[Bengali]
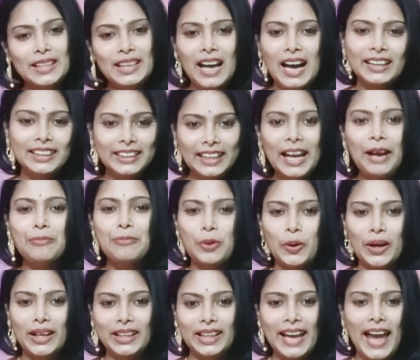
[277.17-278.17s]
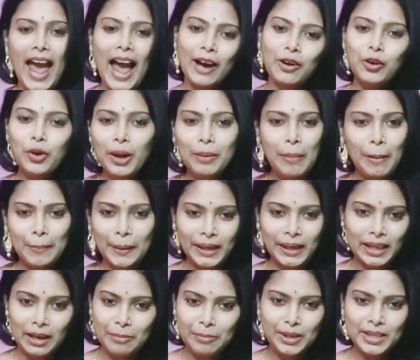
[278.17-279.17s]
দেখবো আর কি এখনো এই ব্যাপারটা
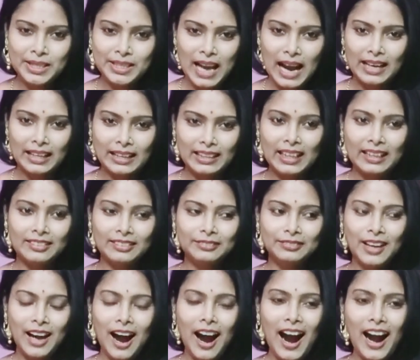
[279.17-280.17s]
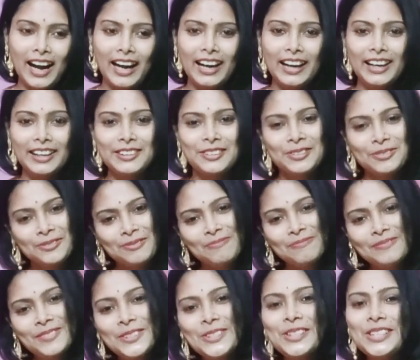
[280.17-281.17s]
আমি জানি না আর
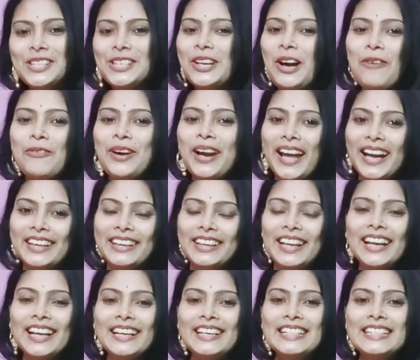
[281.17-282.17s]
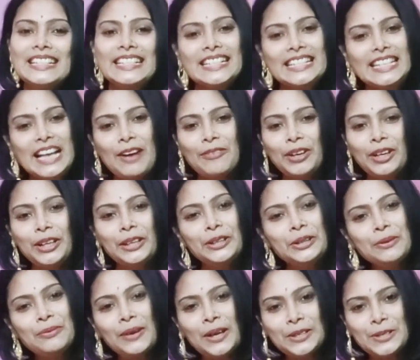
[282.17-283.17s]
খুশির খবর একটাই যে আমার কিন্তু
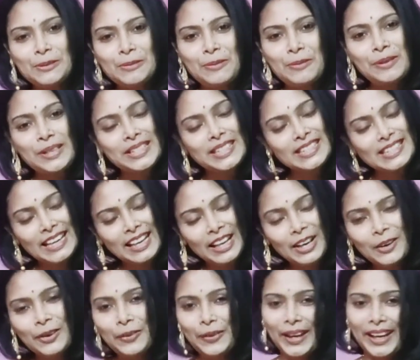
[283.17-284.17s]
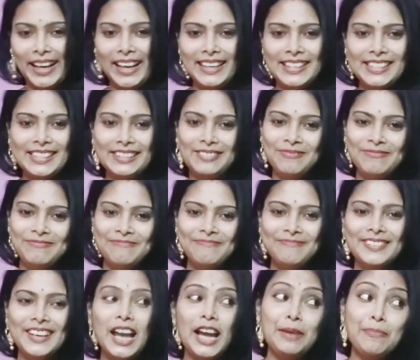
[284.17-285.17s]
ফার্স্ট পেমেন্টের টাকা হয়ে গেছে
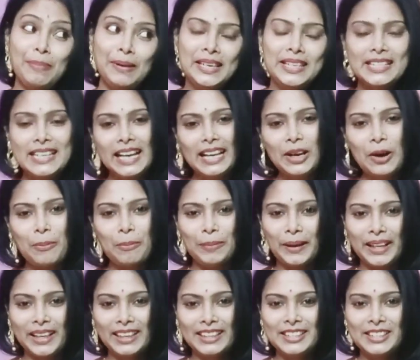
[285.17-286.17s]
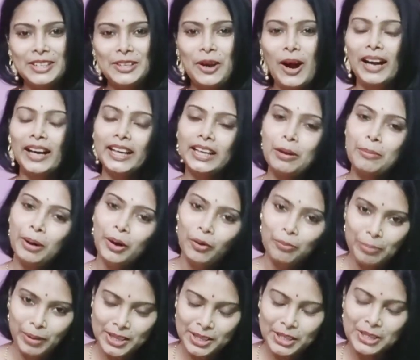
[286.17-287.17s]
এই পিনটারই অপেক্ষা ছিল আর এটা আমার
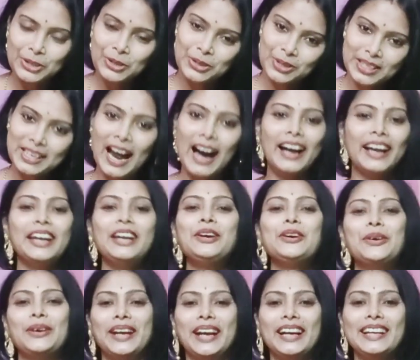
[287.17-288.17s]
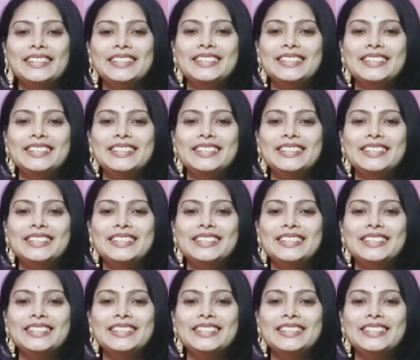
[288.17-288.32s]
বেশ কিছুদিন আগেই হয়ে গেছে